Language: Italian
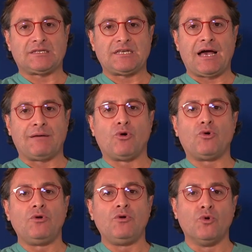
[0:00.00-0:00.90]

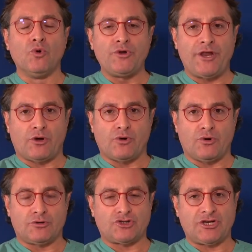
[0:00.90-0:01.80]
siamo
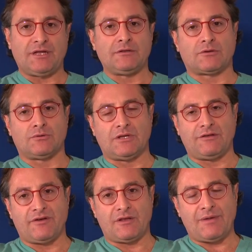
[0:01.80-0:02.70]
l'unico centro di
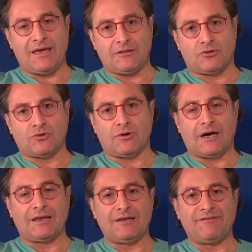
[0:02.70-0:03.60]

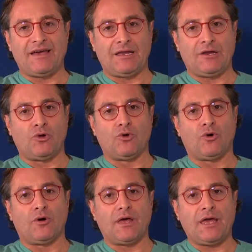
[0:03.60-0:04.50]
riferimento a
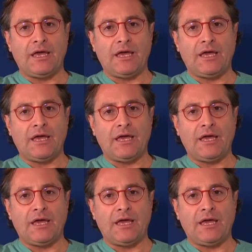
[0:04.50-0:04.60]
livello